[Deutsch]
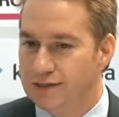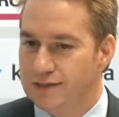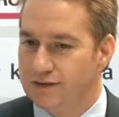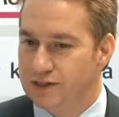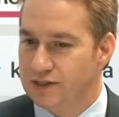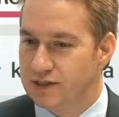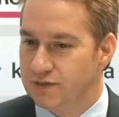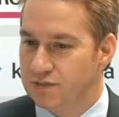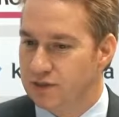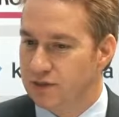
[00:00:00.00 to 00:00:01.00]
Teilweise
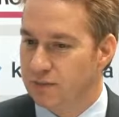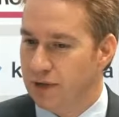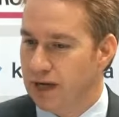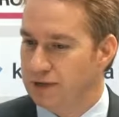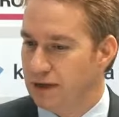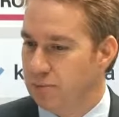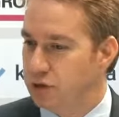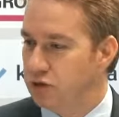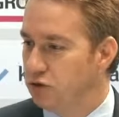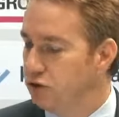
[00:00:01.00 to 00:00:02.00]
gibt es im Markt
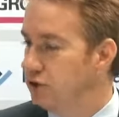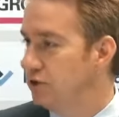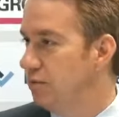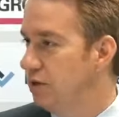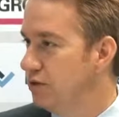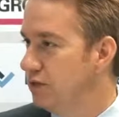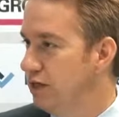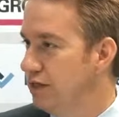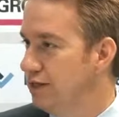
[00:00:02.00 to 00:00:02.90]
abgekündigte Bauteile,